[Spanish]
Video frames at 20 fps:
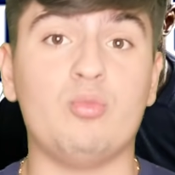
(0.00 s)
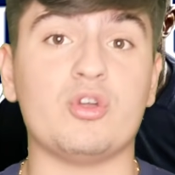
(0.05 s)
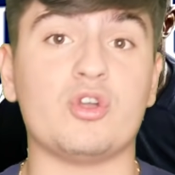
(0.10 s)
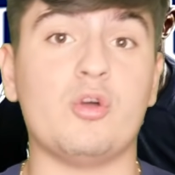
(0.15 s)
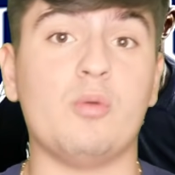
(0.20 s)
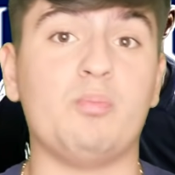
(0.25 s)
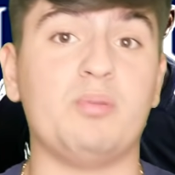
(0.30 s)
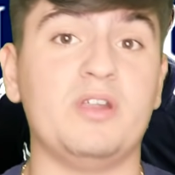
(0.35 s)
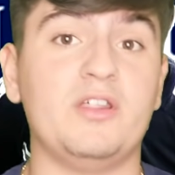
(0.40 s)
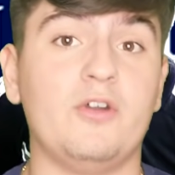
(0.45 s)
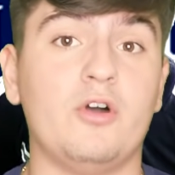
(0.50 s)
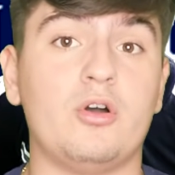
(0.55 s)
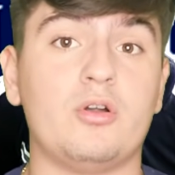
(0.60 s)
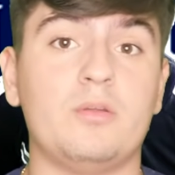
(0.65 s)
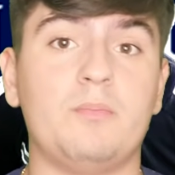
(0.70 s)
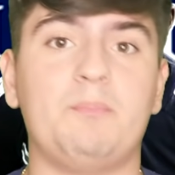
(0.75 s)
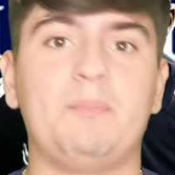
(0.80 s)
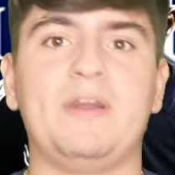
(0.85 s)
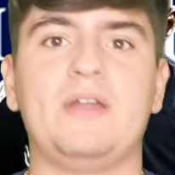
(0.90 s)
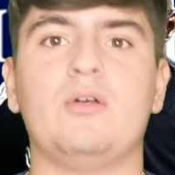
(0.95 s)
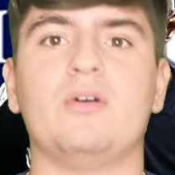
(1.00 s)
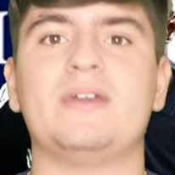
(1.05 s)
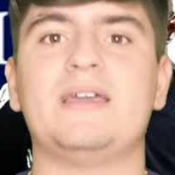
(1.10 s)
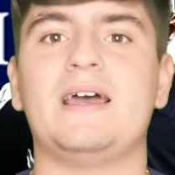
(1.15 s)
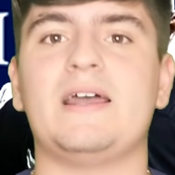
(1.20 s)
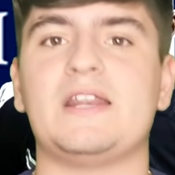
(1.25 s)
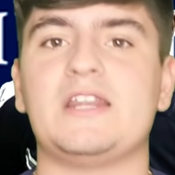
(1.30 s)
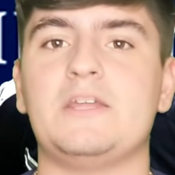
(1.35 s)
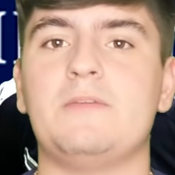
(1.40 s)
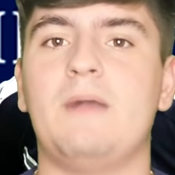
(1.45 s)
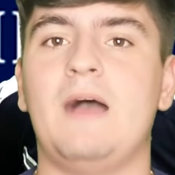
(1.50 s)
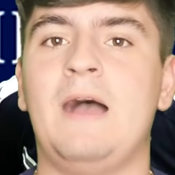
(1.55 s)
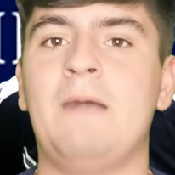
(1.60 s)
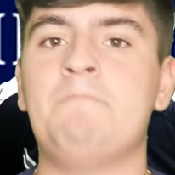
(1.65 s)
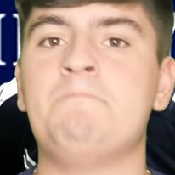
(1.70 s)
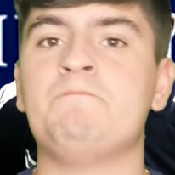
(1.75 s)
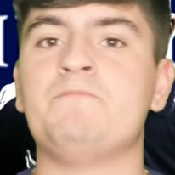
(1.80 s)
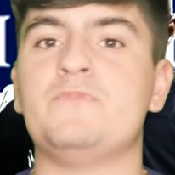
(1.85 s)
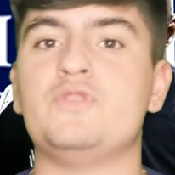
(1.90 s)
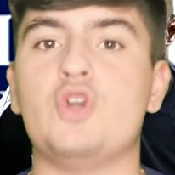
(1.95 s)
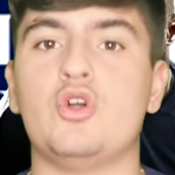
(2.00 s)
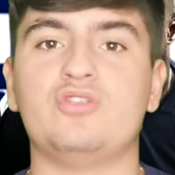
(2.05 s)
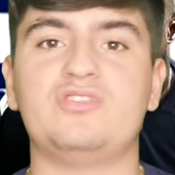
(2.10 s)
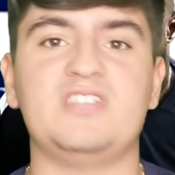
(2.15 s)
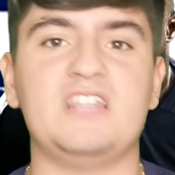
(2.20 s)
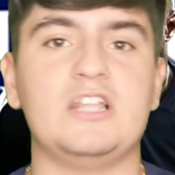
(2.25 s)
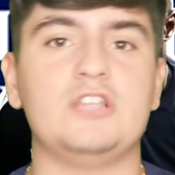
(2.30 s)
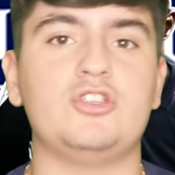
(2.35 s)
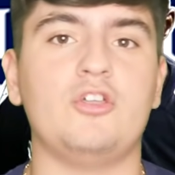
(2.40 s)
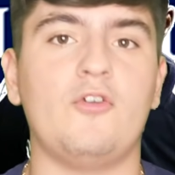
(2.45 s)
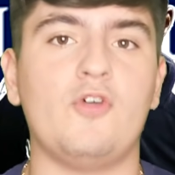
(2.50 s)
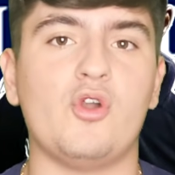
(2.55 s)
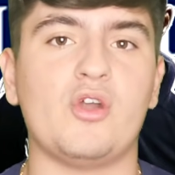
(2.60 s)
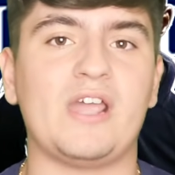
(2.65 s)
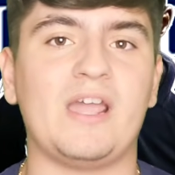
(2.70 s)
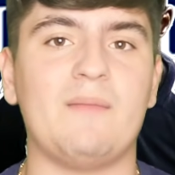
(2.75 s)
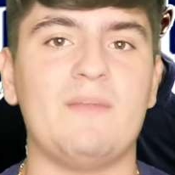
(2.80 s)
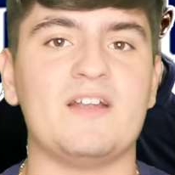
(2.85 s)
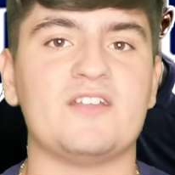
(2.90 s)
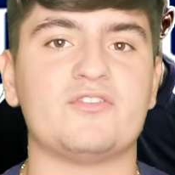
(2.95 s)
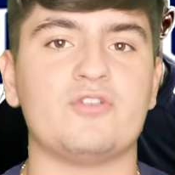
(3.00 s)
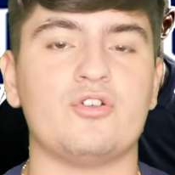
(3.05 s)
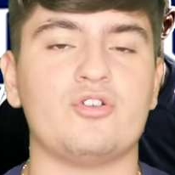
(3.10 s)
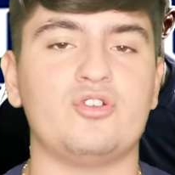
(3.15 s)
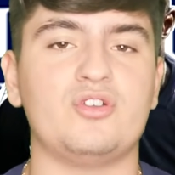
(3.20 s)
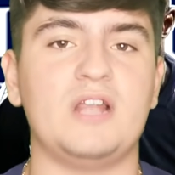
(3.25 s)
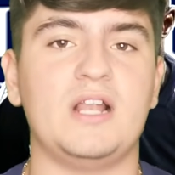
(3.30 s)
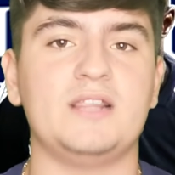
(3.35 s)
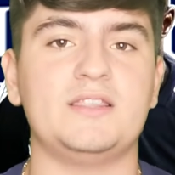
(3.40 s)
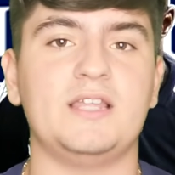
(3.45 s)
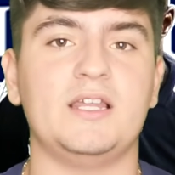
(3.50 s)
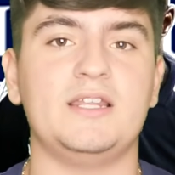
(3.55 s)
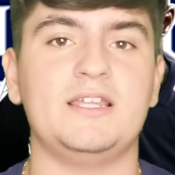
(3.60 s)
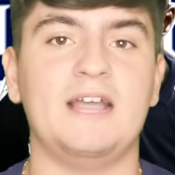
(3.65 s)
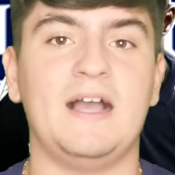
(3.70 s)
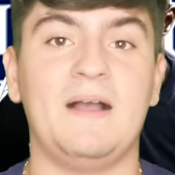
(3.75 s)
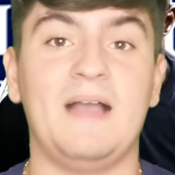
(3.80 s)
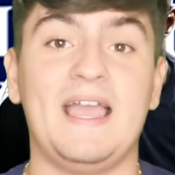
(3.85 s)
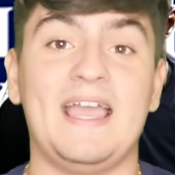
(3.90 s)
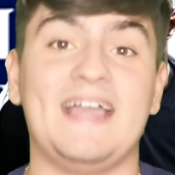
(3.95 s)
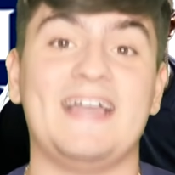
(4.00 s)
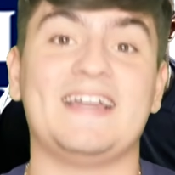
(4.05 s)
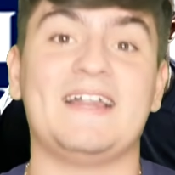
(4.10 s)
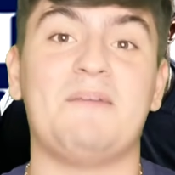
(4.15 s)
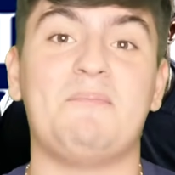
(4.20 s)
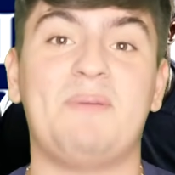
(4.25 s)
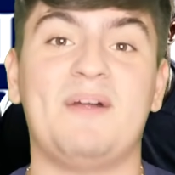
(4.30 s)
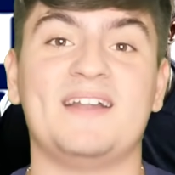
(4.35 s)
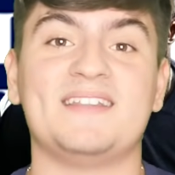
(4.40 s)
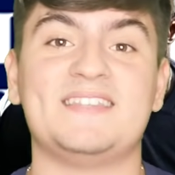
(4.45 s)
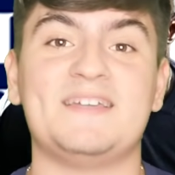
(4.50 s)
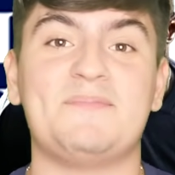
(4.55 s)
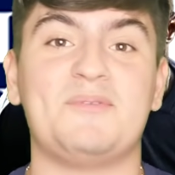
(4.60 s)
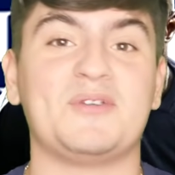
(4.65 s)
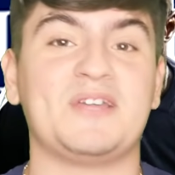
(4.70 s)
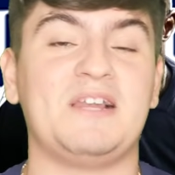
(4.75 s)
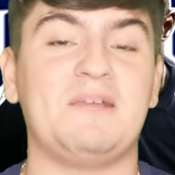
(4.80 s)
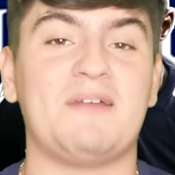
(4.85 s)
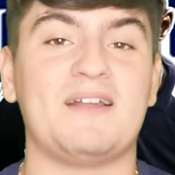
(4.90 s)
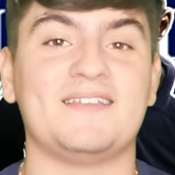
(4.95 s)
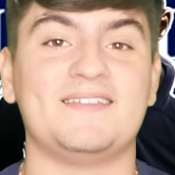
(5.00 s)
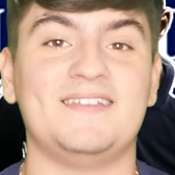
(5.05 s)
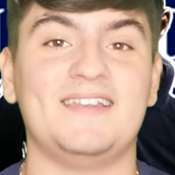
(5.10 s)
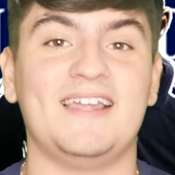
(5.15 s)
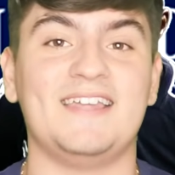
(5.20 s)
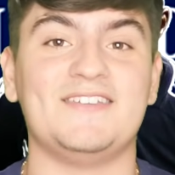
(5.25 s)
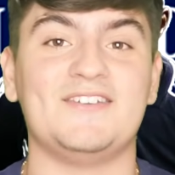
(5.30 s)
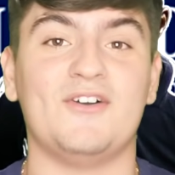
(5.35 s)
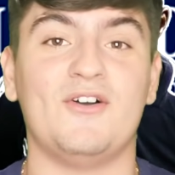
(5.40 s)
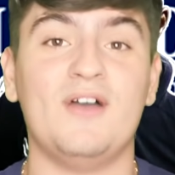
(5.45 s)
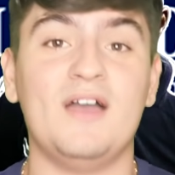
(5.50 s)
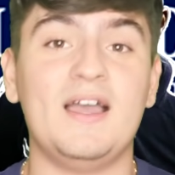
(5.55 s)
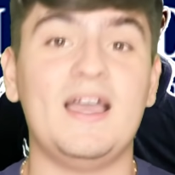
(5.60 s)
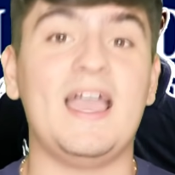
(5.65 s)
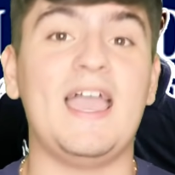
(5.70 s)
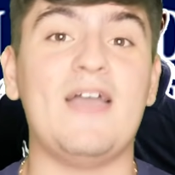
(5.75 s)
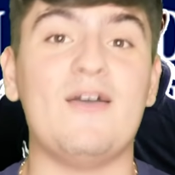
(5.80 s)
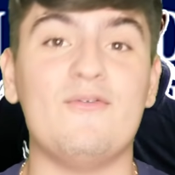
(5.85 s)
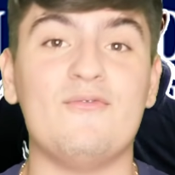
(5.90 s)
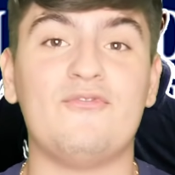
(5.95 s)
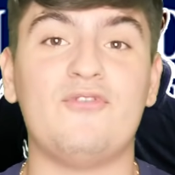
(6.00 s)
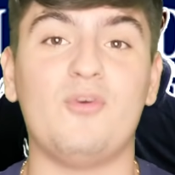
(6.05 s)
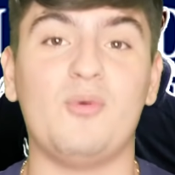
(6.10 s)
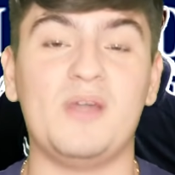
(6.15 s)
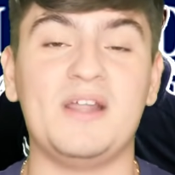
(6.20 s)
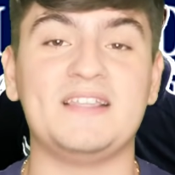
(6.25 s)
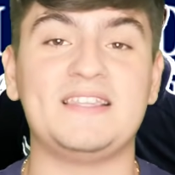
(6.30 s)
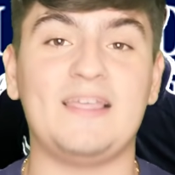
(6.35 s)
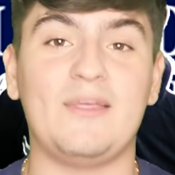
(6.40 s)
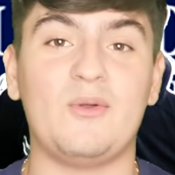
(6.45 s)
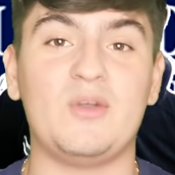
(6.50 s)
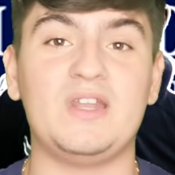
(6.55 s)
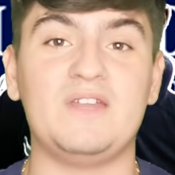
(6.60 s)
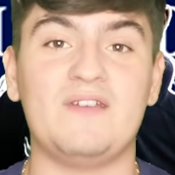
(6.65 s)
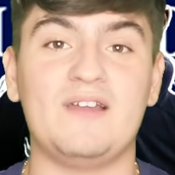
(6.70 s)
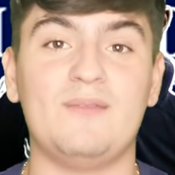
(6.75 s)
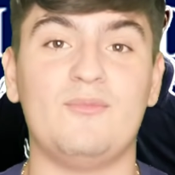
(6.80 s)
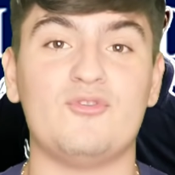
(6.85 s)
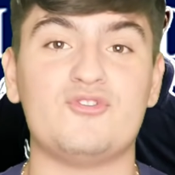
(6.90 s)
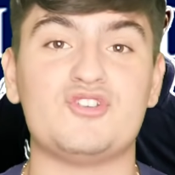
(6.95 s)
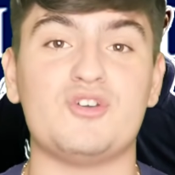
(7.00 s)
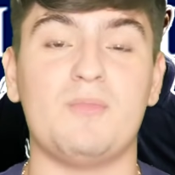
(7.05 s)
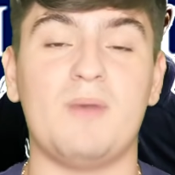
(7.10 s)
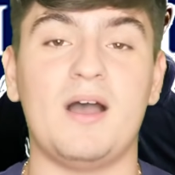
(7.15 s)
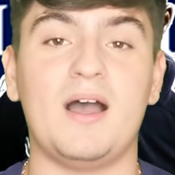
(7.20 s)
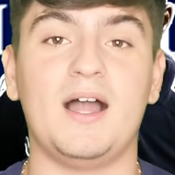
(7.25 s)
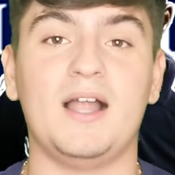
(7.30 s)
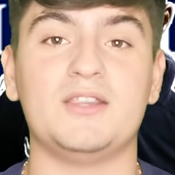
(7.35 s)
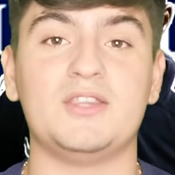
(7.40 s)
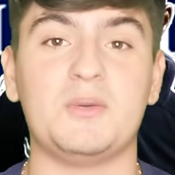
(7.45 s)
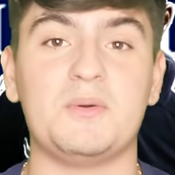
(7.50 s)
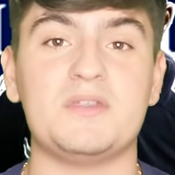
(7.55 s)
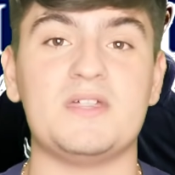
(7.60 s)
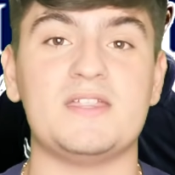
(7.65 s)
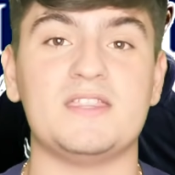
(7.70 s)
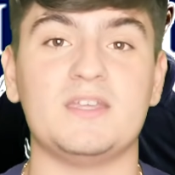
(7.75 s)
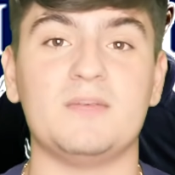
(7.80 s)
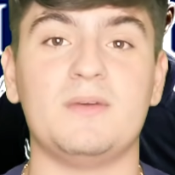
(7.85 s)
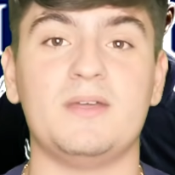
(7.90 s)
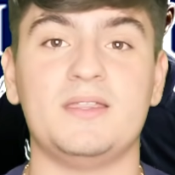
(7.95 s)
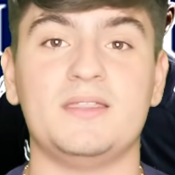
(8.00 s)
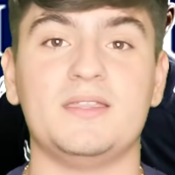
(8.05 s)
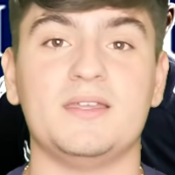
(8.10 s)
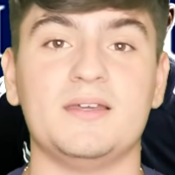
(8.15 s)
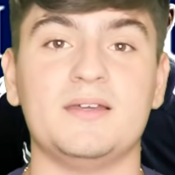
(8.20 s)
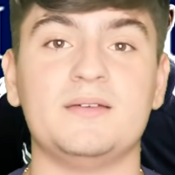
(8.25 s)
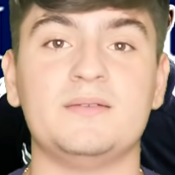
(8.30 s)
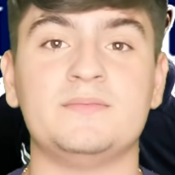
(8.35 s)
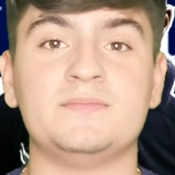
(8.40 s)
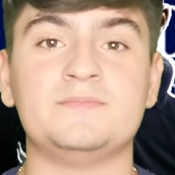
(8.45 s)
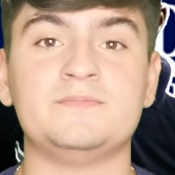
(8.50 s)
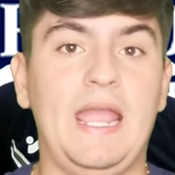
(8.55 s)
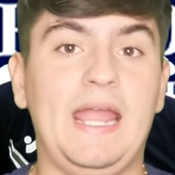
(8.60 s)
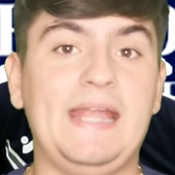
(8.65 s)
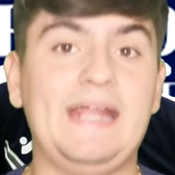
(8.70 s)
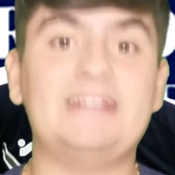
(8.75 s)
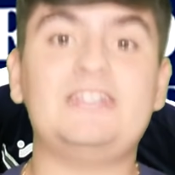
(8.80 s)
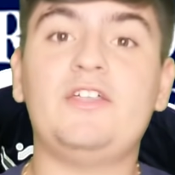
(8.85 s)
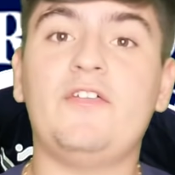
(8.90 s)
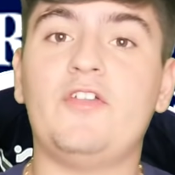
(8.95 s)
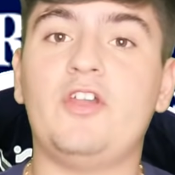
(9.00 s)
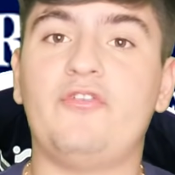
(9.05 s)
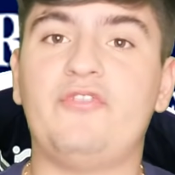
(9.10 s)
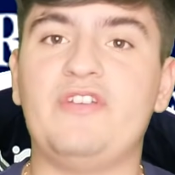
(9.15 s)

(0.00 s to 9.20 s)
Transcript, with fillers: muy cumplidor, pero que arriba no tiene todo lo que Emerson Royal tenía, en gran parte porque el brasileño es un futbolista de un nivel mucho más alto, evidentemente. En esto de